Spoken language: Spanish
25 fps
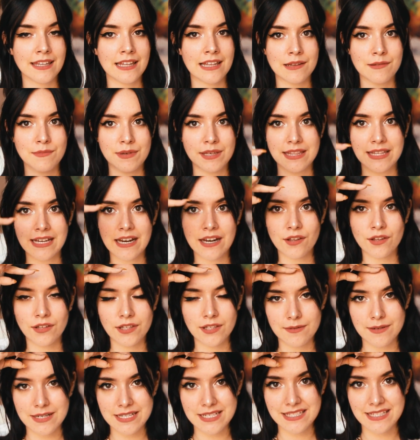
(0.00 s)
delimitar
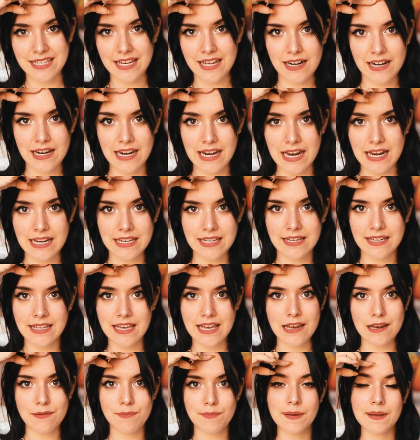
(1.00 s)
dónde va a estar la
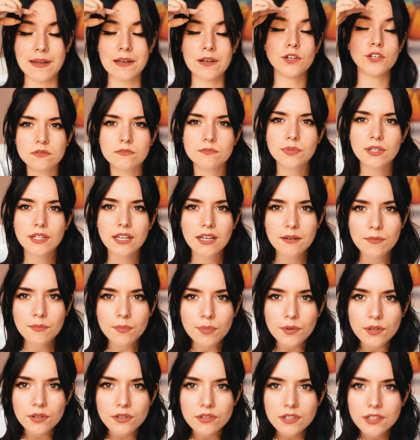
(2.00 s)
línea del pelo. Por
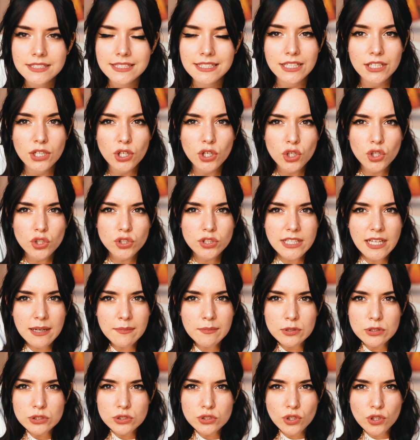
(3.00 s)
ejemplo, si no
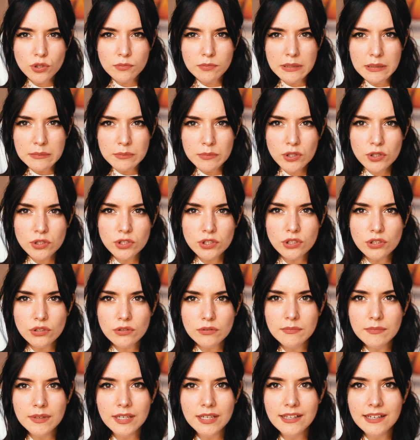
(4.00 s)
contamos con mi
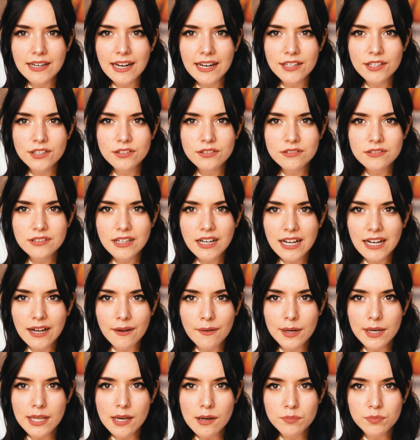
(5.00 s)
moño, mi cráneo
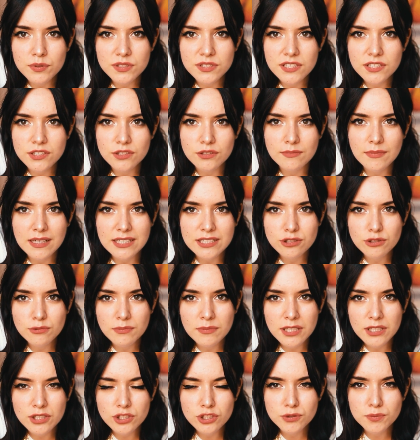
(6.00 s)
acabaría pues eso más
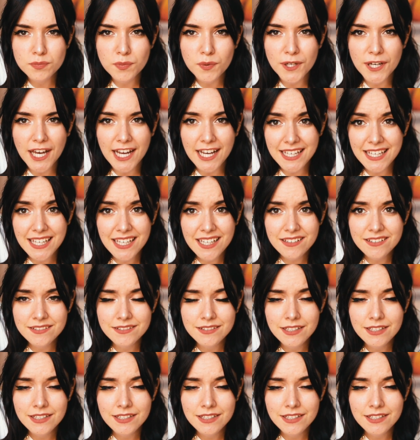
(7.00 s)
o menos por aquí